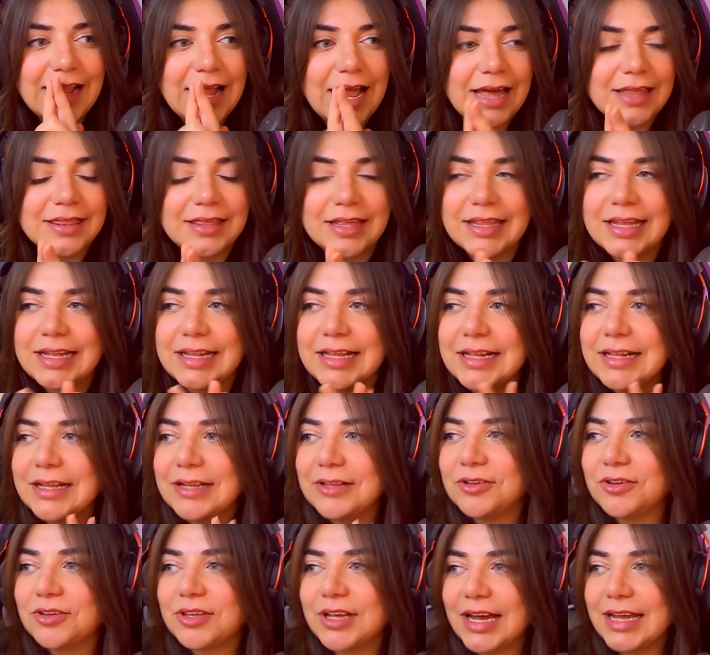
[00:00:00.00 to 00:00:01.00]
هذا دليل انه
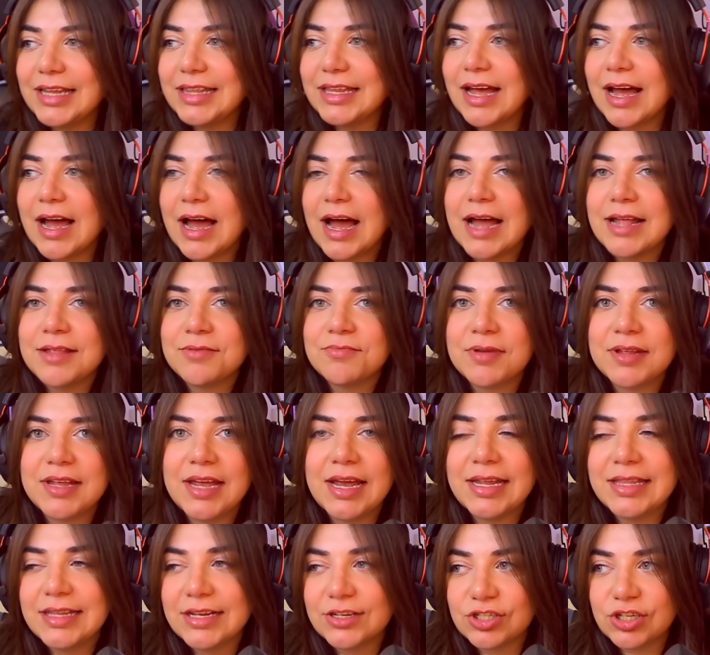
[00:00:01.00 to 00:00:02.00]
نحن قد ما
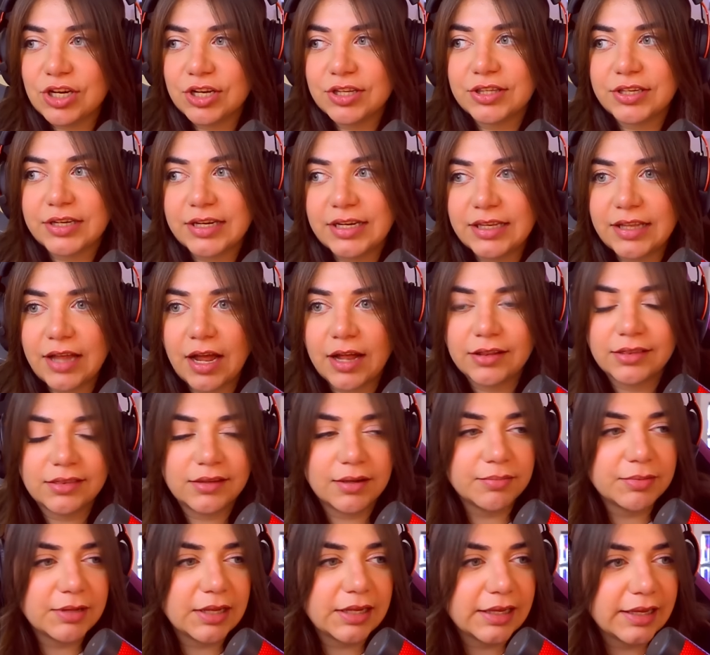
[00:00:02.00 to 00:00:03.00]
نحن شاطرين
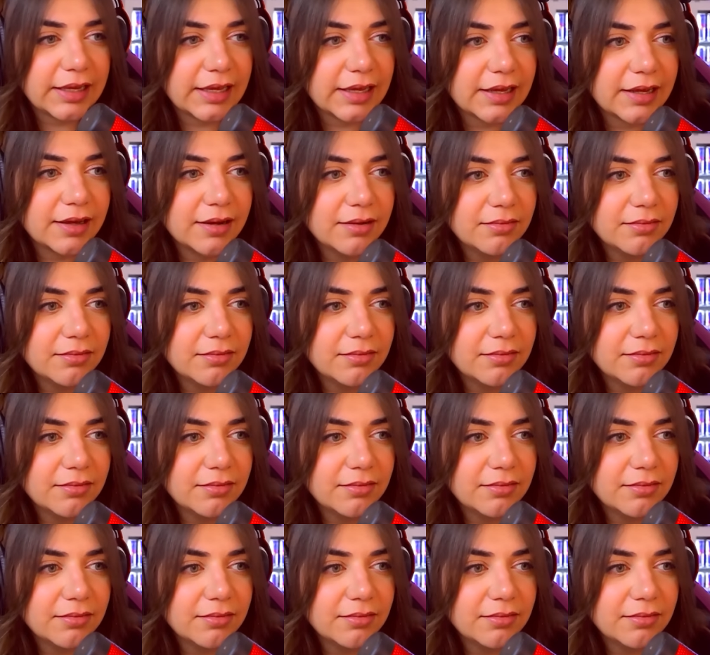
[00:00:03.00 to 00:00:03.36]
حطمنا الجيم؟